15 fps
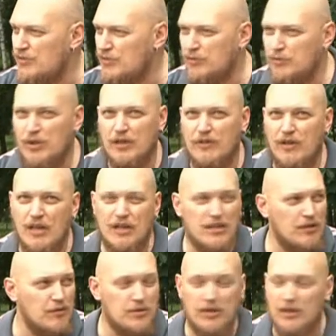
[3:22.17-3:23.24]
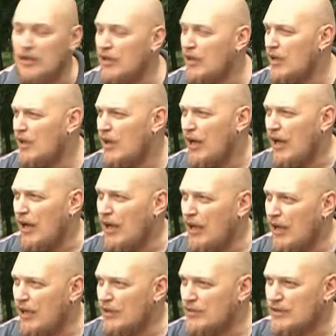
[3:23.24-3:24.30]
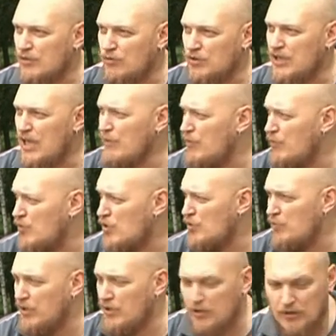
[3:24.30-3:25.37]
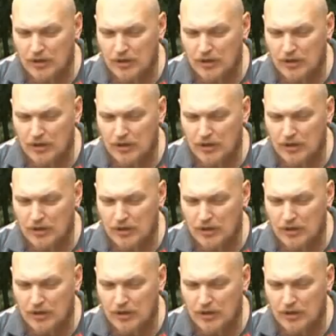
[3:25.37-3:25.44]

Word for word: Вот мы отворачиваемся, а за кустами может быть